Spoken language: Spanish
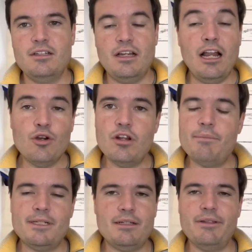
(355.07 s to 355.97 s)
Algo le
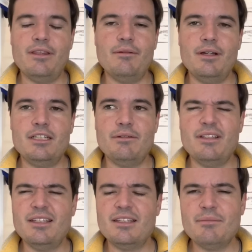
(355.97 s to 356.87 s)
pasa a Benzema, es
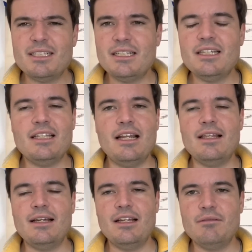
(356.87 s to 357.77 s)
evidente, más allá de la
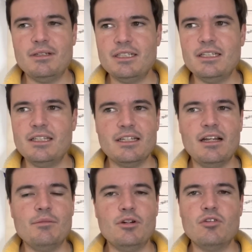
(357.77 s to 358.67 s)
edad, más allá de que a
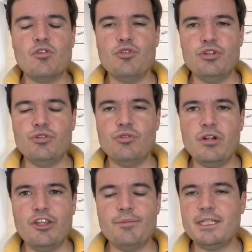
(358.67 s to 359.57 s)
lo mejor lo dio todo el
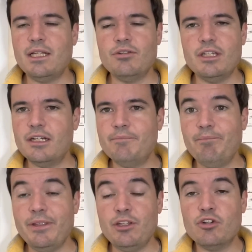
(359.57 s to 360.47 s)
año pasado ya
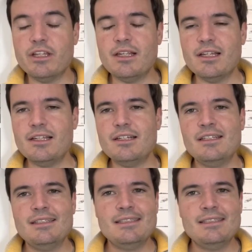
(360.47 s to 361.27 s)
y no queda nada,